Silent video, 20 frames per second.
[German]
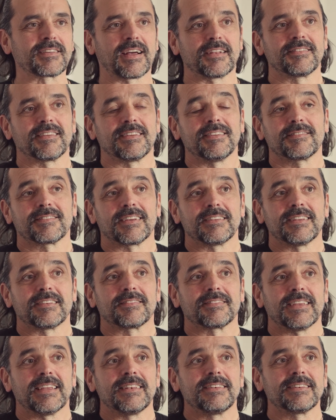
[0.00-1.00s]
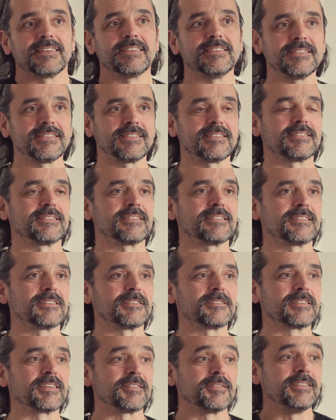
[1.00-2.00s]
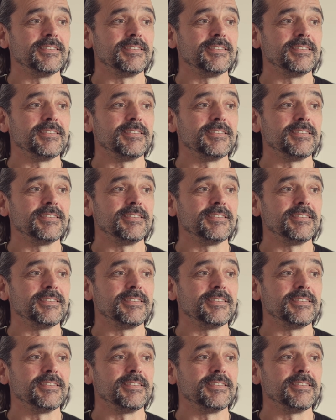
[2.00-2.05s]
das Ganze ist dann letztendlich äh,